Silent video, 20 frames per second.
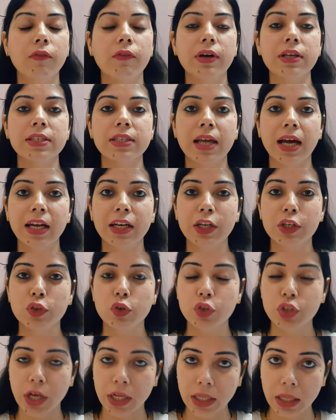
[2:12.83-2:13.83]
वहाँ स्कार
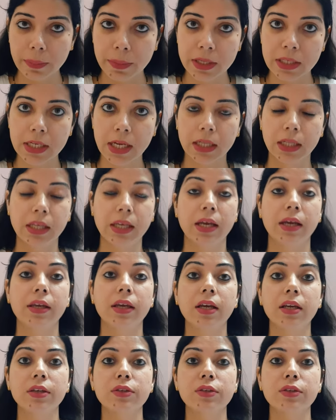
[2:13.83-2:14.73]
टिश्यू ज़्यादा बन जाते हैं या